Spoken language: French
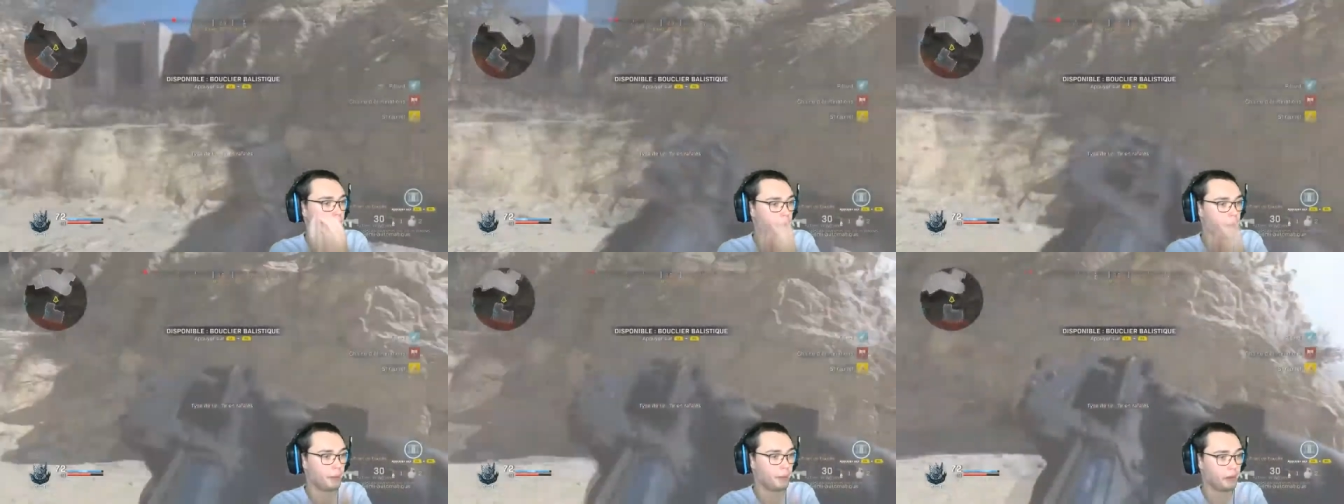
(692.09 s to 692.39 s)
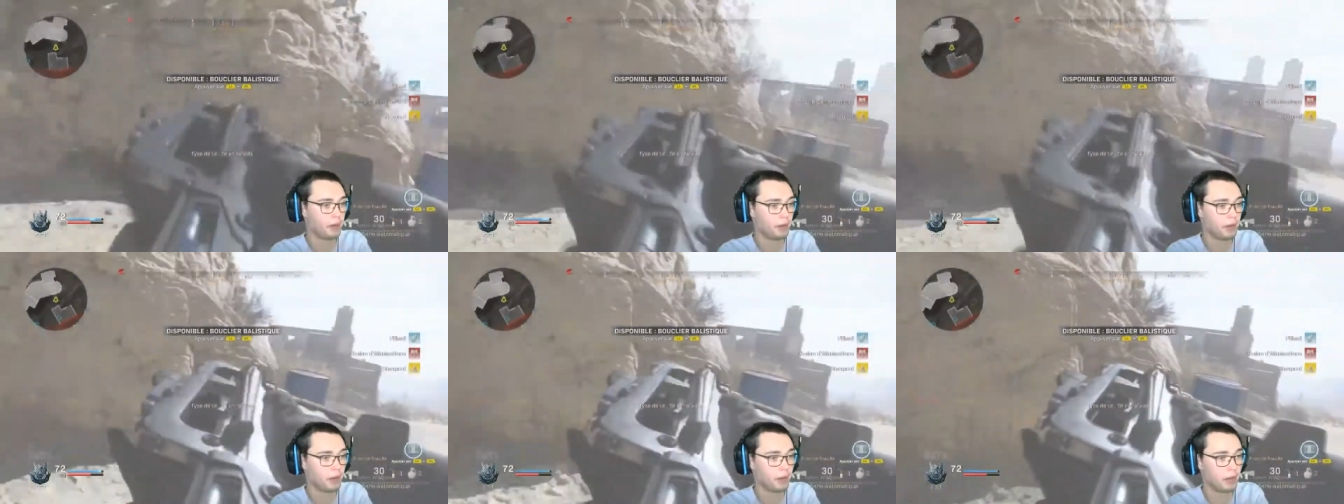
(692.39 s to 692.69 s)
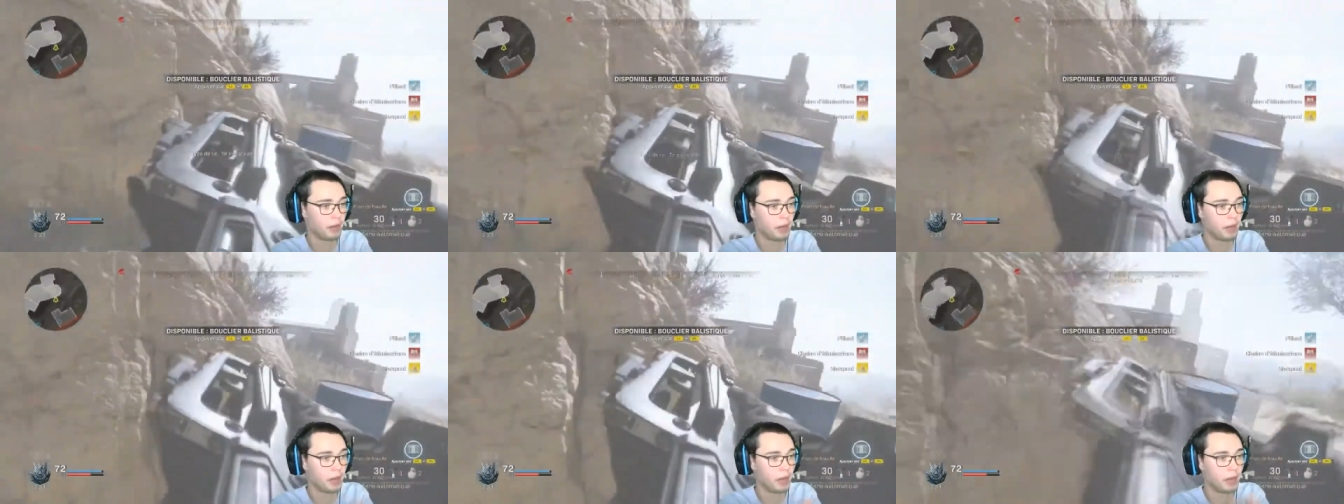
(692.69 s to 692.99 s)
à un...
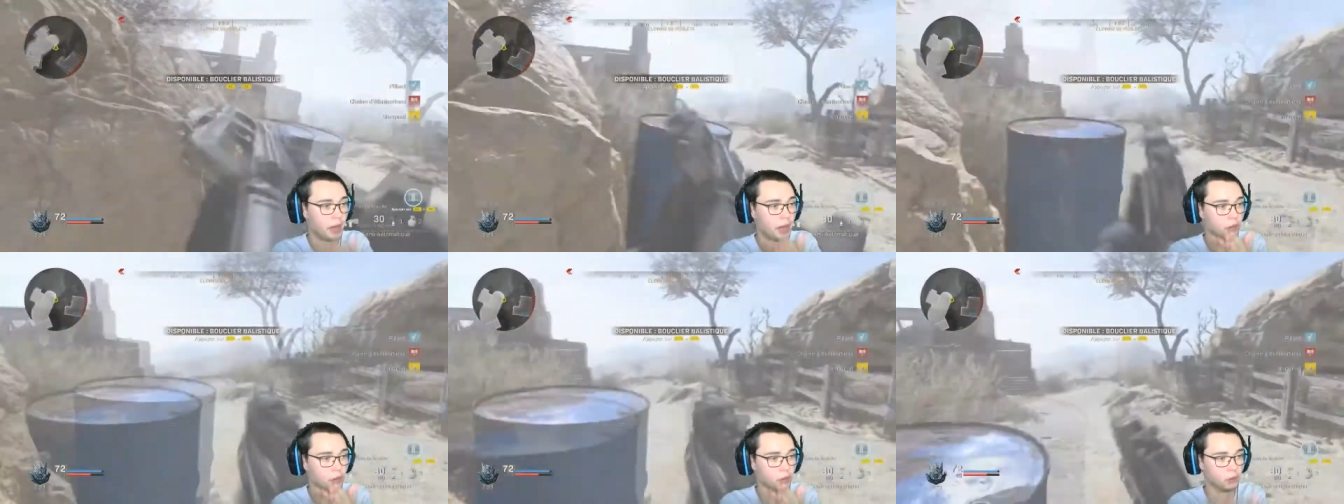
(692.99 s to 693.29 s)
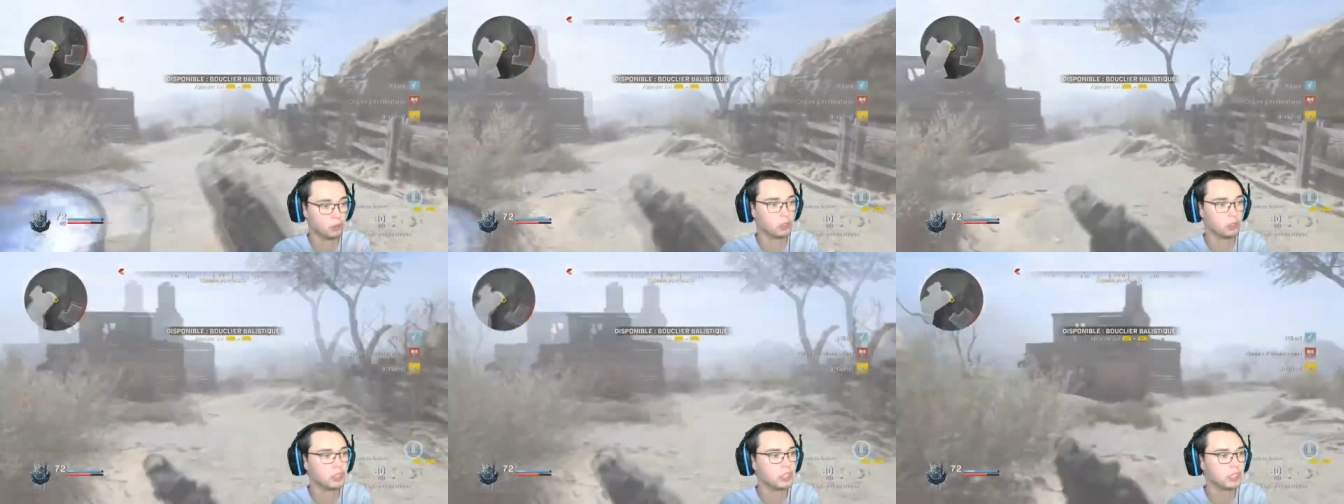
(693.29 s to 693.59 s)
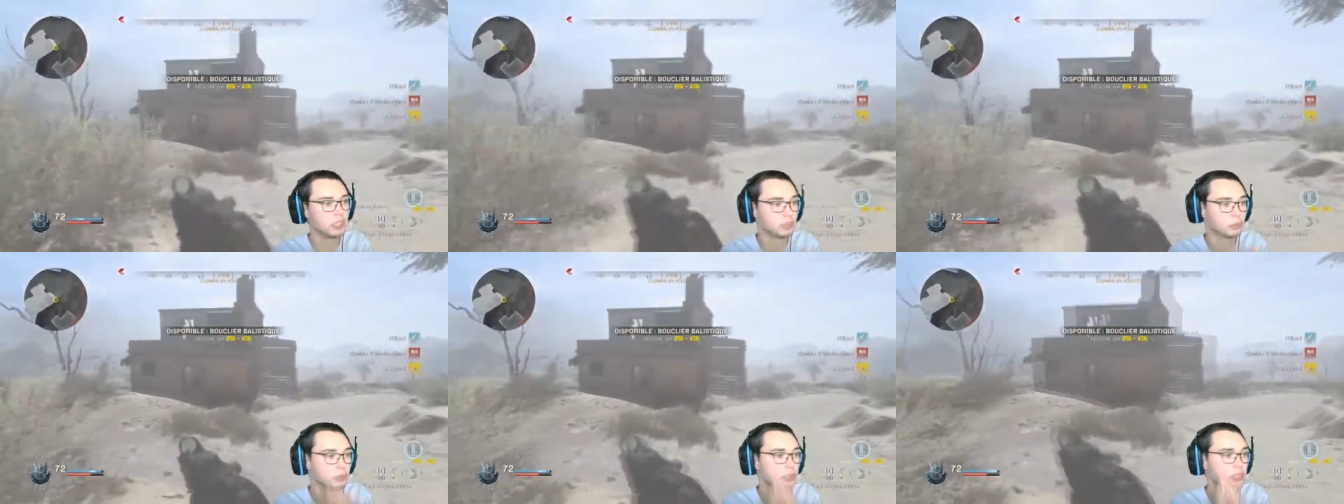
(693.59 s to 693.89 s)
Le
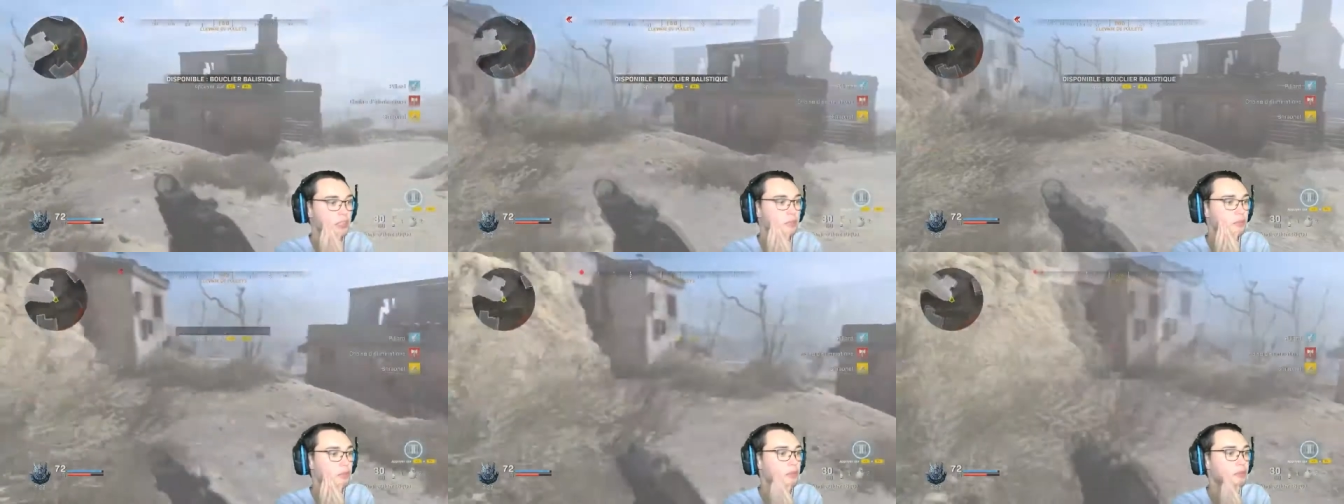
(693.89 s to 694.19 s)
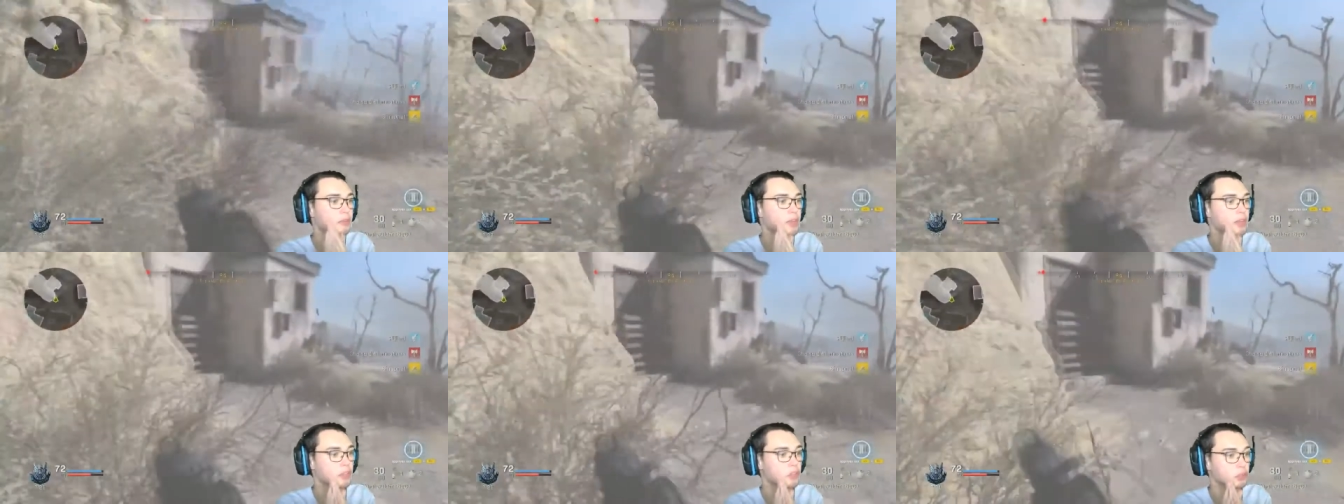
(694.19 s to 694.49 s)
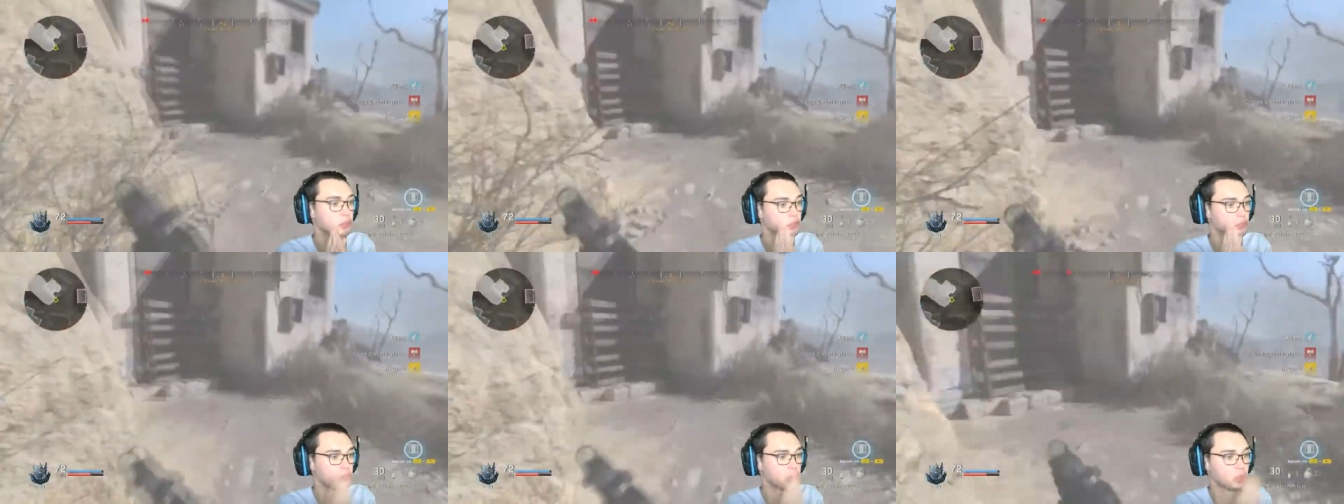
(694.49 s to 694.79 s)
online de Modern Warfare
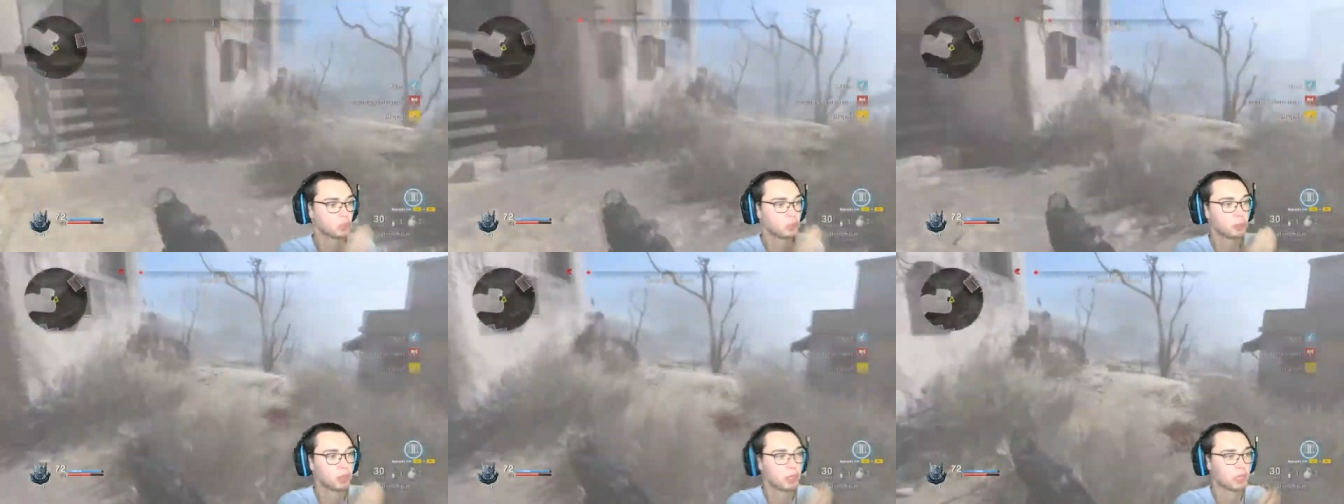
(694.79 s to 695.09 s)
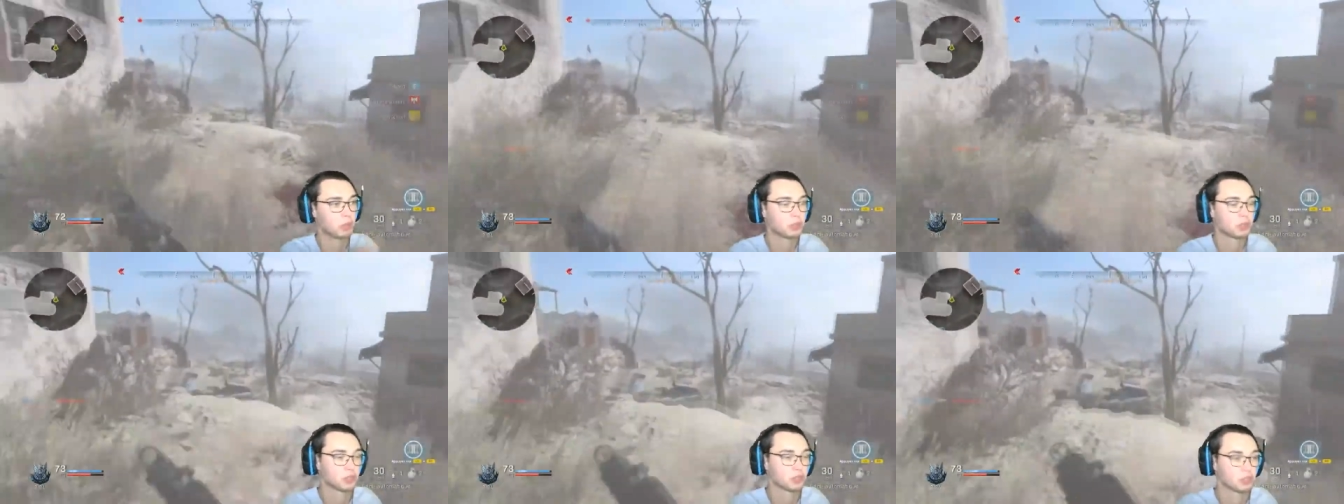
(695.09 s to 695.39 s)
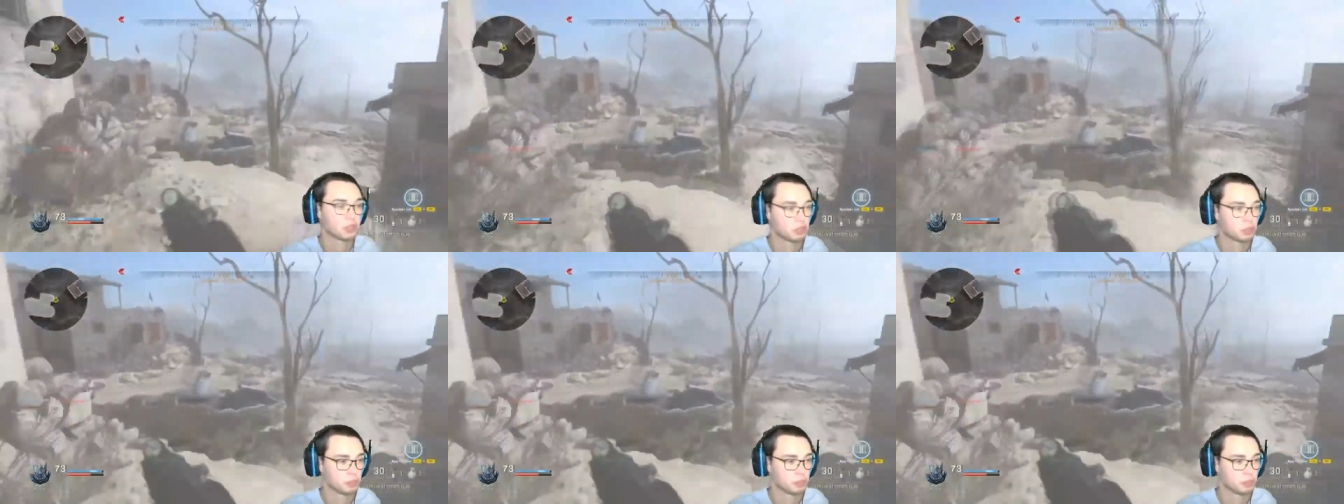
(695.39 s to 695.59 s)
que, que Black Ops.